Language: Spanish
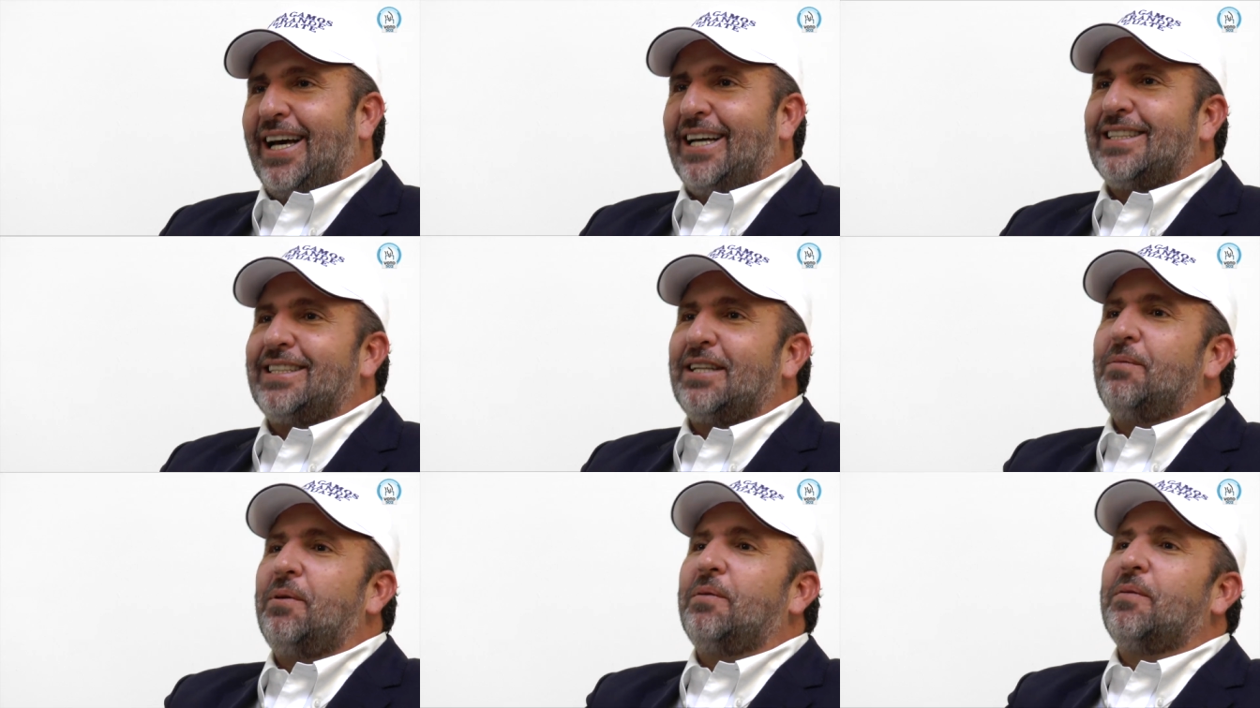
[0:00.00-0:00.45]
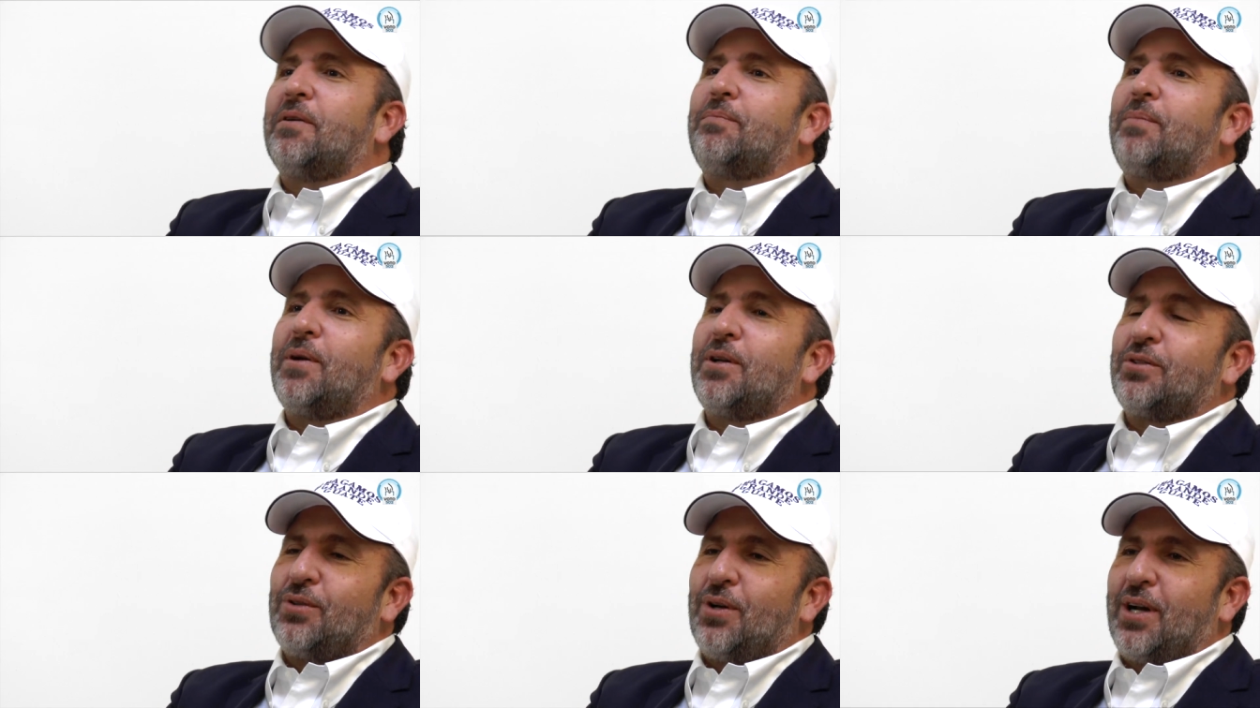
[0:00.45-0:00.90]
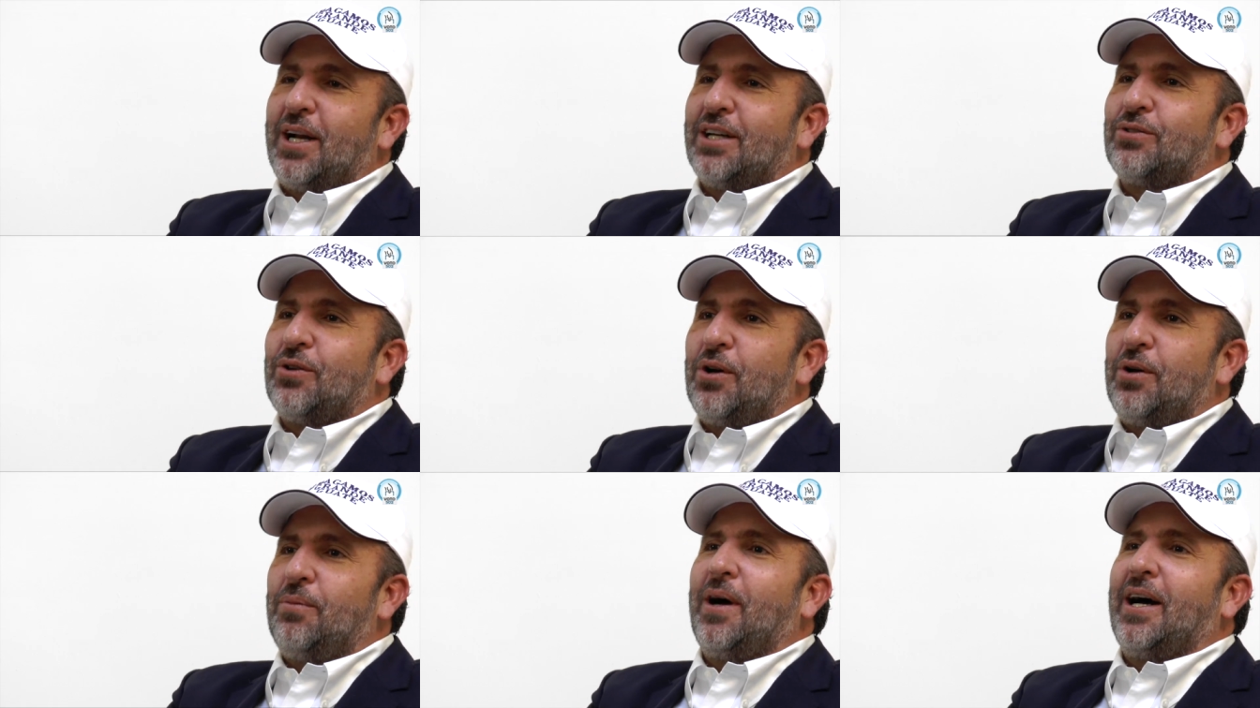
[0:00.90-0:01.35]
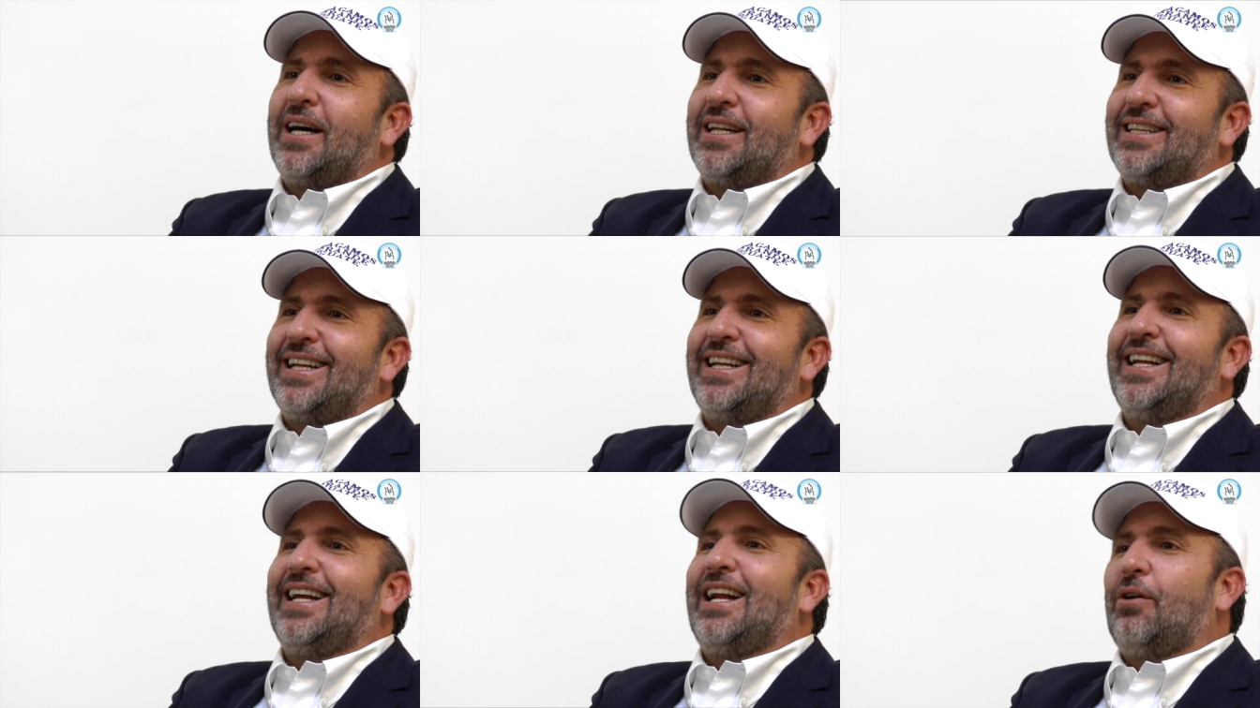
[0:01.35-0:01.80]
esas mismas personas hoy van
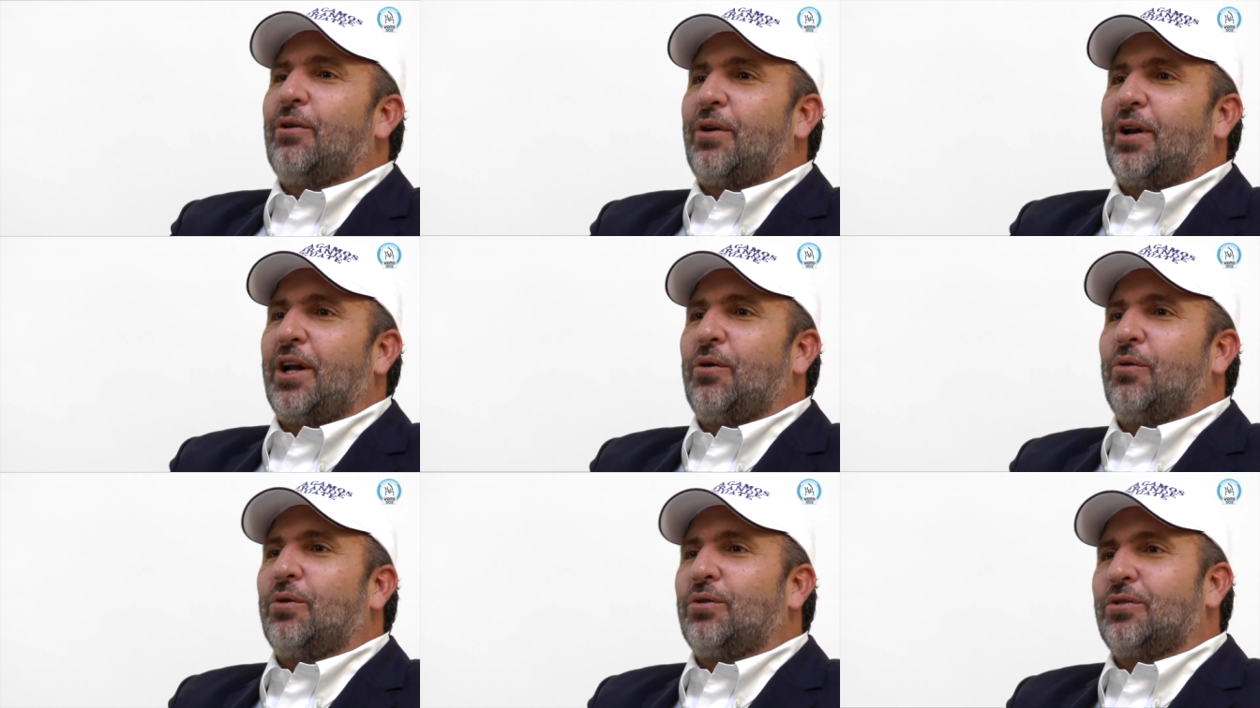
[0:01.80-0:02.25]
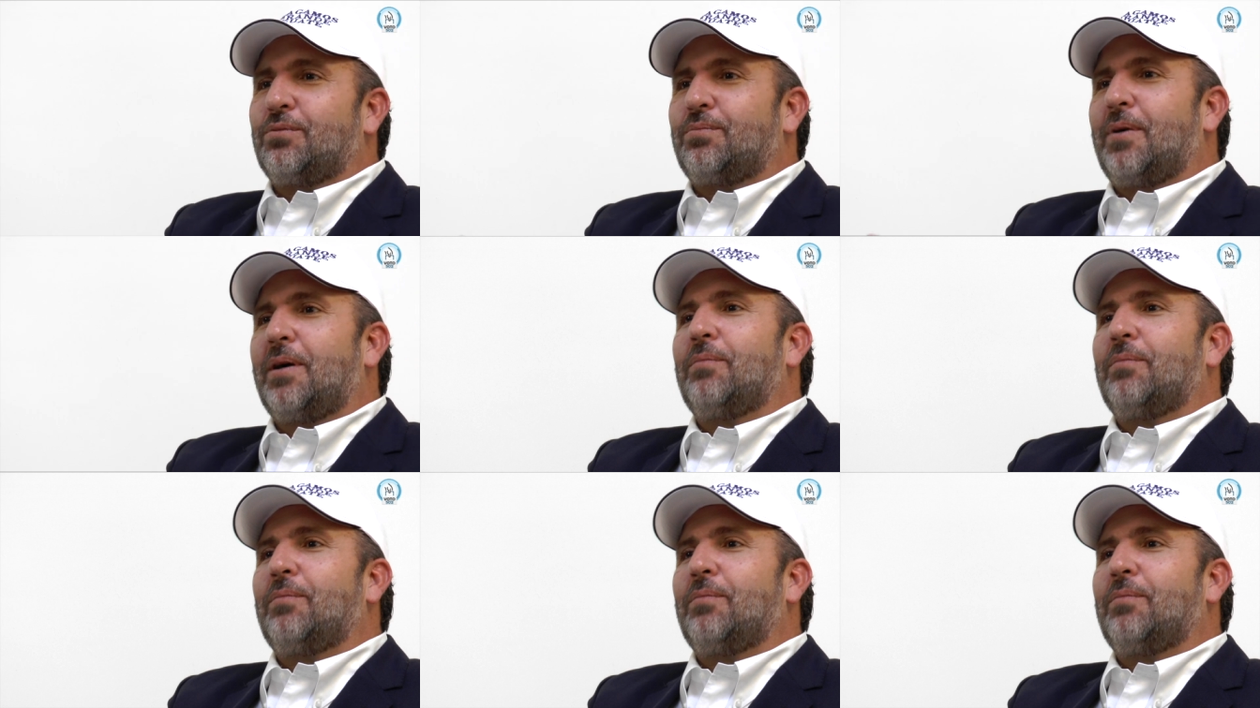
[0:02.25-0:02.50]
a tener los recursos